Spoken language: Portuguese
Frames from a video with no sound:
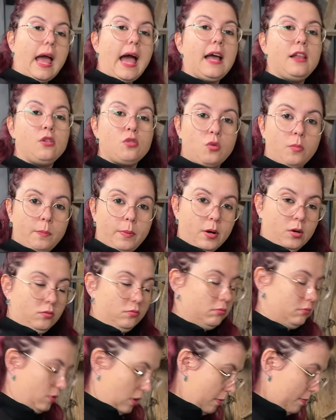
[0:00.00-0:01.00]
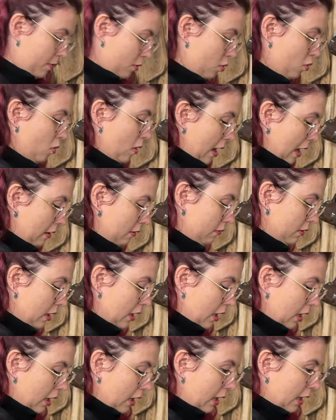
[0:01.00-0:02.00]
alho com pão, não é pão com alho.
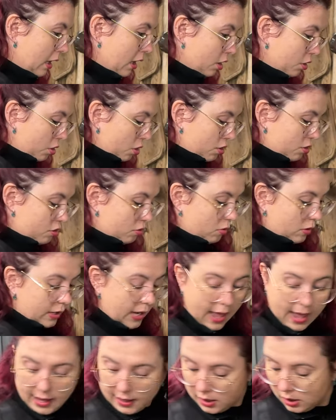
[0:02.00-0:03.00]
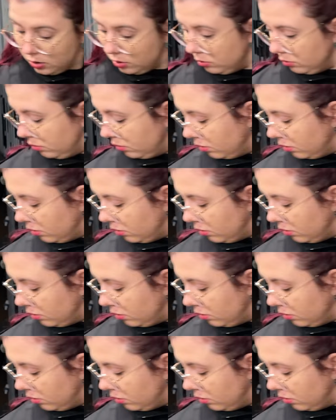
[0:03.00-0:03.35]
Trouxe orégano